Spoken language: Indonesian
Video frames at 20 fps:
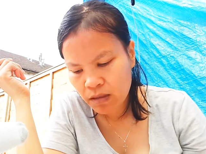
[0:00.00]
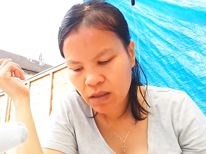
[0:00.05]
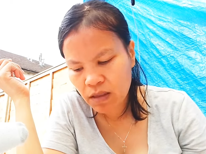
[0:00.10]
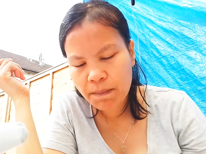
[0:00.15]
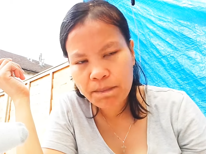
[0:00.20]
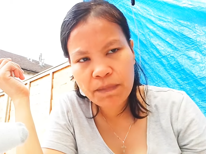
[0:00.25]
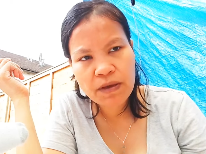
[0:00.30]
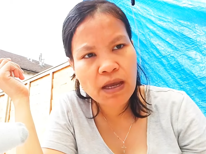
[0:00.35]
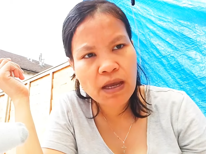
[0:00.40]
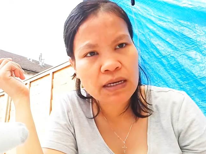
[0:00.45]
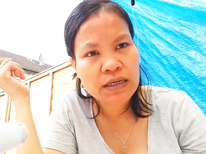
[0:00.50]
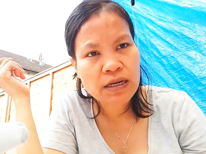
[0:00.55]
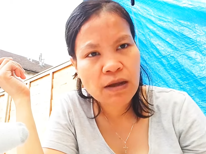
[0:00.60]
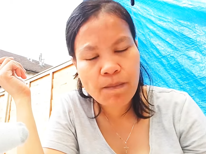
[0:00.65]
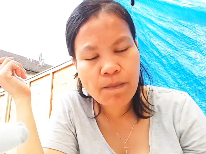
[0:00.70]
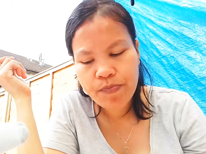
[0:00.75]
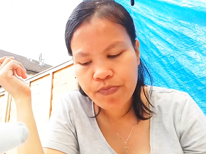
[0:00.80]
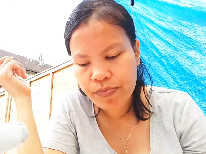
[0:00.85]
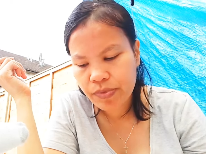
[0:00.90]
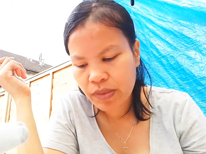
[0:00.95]
tapi
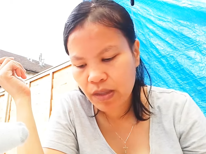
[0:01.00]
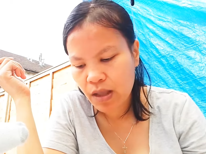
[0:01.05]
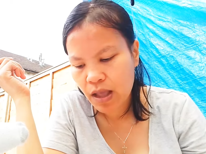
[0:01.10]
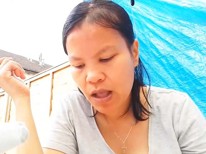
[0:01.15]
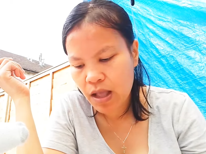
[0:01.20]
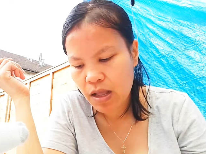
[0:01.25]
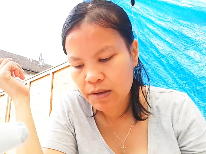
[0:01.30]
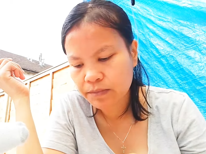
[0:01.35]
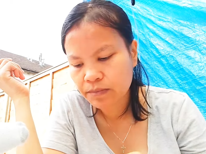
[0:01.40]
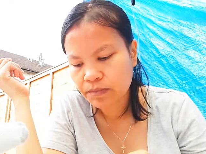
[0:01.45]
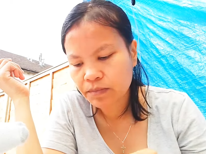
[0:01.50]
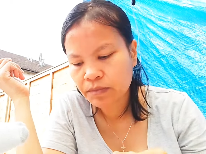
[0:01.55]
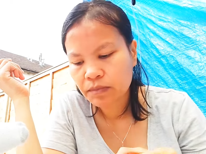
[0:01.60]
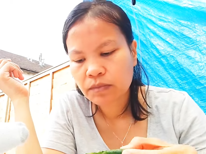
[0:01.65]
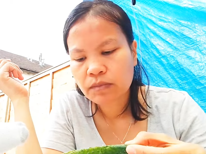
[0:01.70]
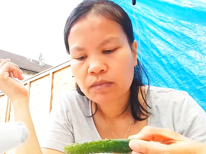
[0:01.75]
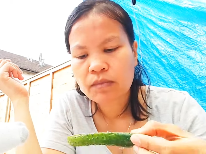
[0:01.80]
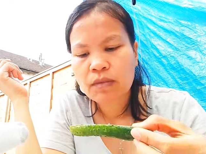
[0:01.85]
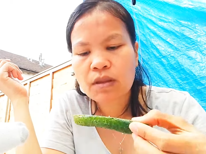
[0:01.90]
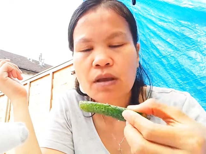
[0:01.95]
Adam,
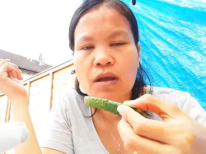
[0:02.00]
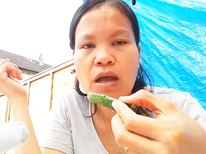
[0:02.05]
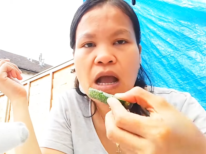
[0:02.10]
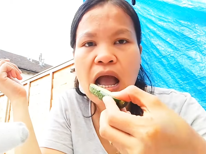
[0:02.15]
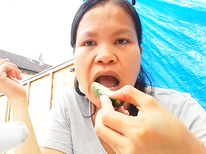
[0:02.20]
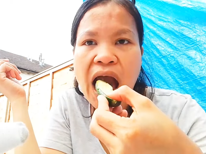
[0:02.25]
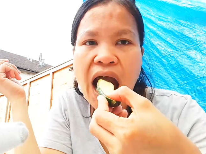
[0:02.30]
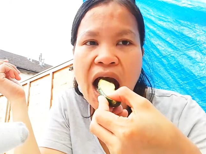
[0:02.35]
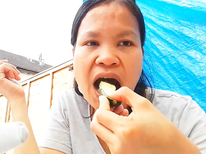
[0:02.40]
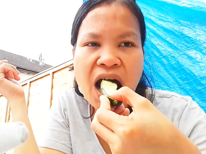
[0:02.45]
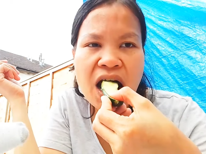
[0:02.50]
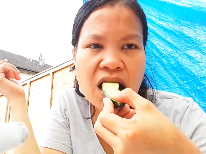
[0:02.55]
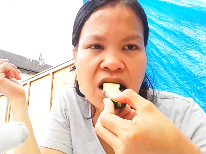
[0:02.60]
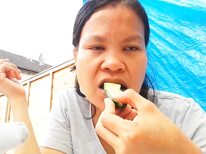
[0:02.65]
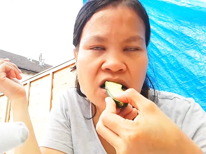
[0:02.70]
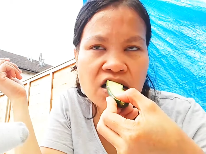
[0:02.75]
ya, uh,